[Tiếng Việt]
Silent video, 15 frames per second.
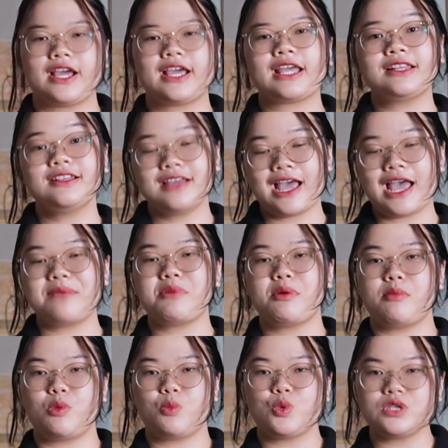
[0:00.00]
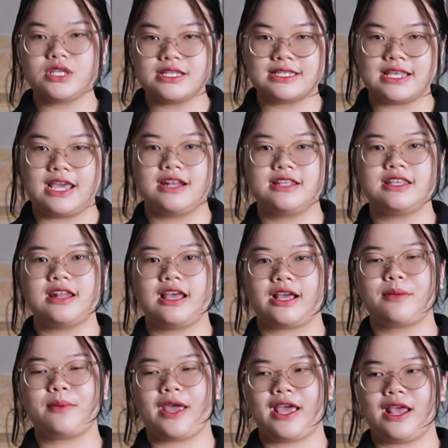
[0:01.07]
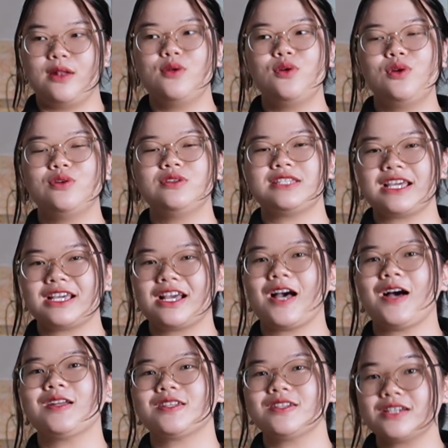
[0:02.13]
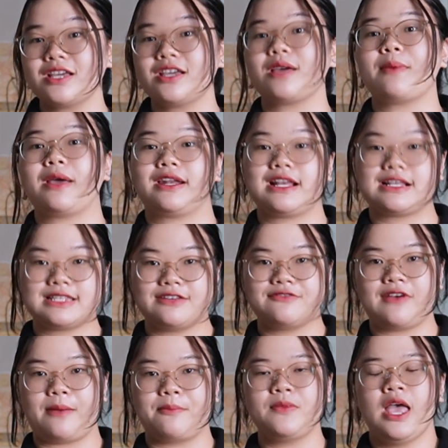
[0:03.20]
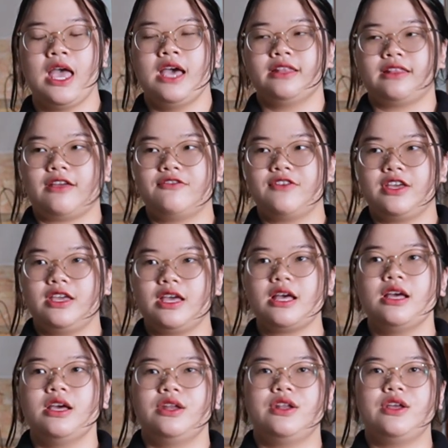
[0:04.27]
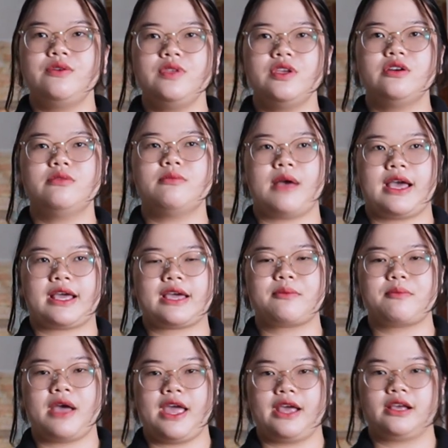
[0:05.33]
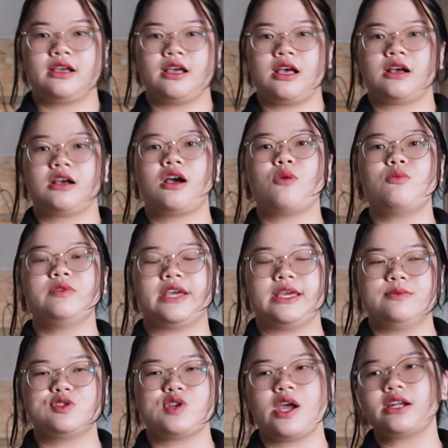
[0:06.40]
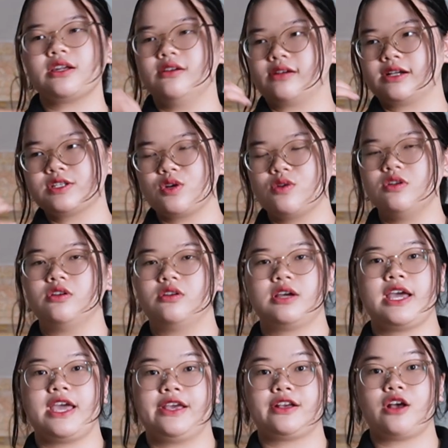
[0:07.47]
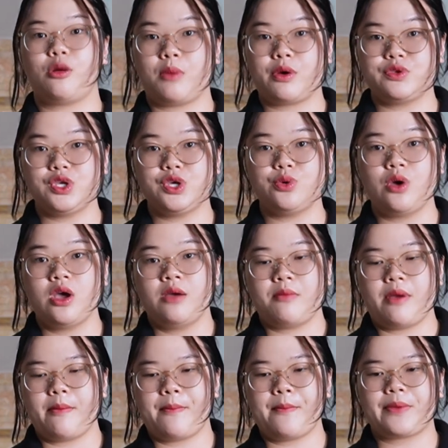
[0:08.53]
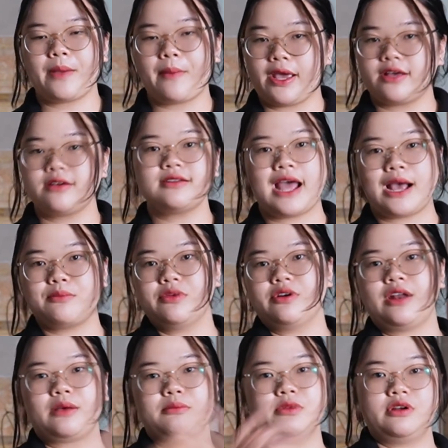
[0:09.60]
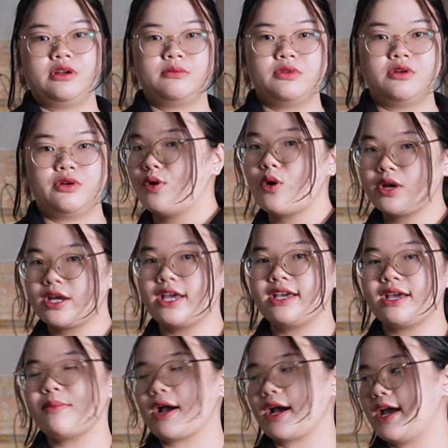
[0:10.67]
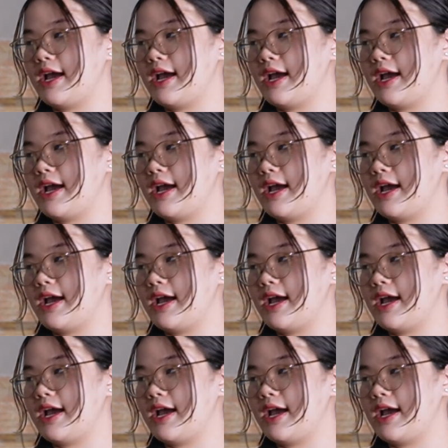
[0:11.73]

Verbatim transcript: cái cách thứ hai mà mình muốn chia sẻ đó chính là các bạn hãy luôn luôn check kho trước khi các bạn đăng sản phẩm tại vì á nếu như mà các bạn à, không kiểm soát được cái số lượng hàng còn bao nhiêu mà các bạn cứ đăng bừa đăng bừa đăng bừa đôi khi cái mặt